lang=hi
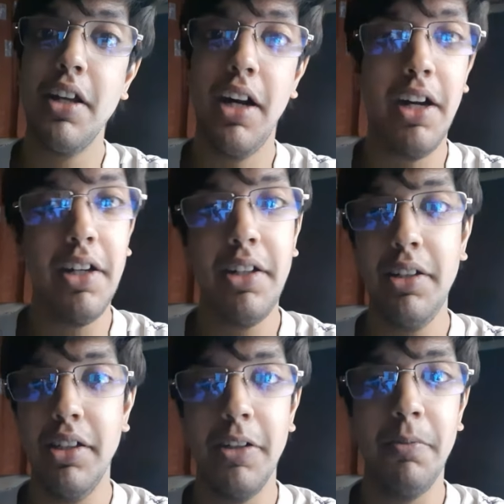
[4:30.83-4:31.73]

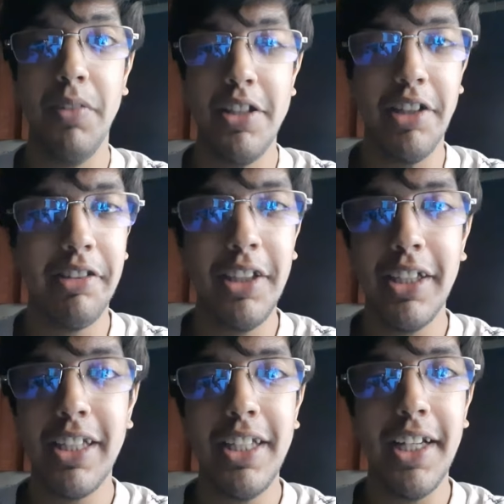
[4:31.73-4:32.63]
हाँ um, जस्सी
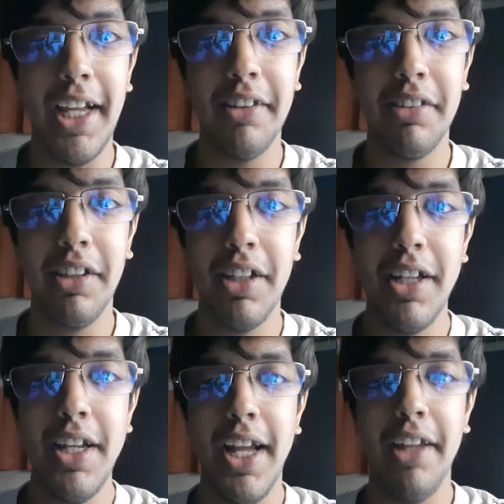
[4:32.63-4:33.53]
की ऐसे
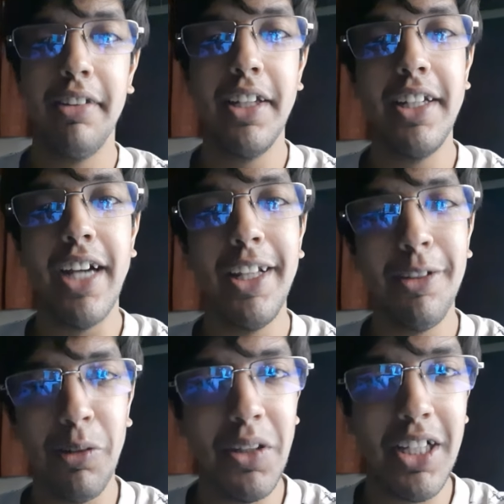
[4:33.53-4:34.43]
ऐसे ही गाने
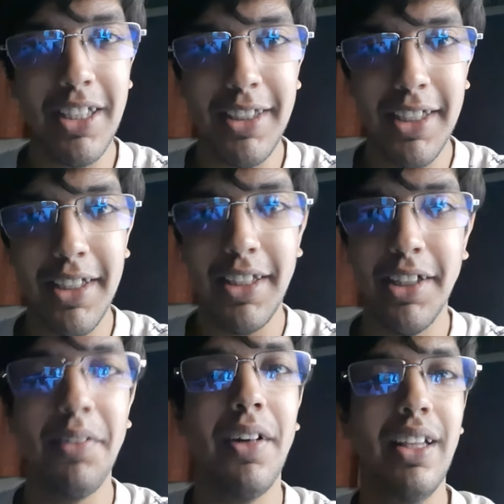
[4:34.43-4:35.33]
सुनने के लिए
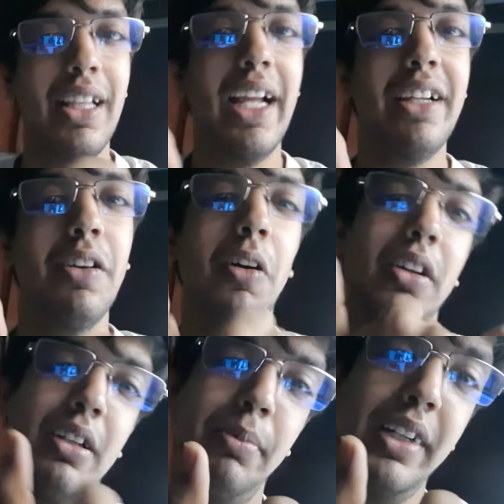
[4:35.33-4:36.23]
लाइक uh,
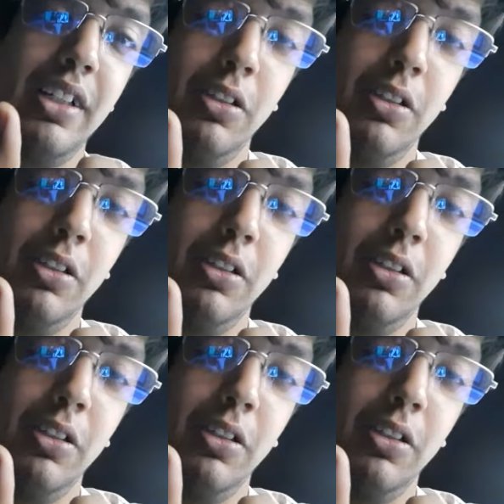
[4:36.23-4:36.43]
और कमेंट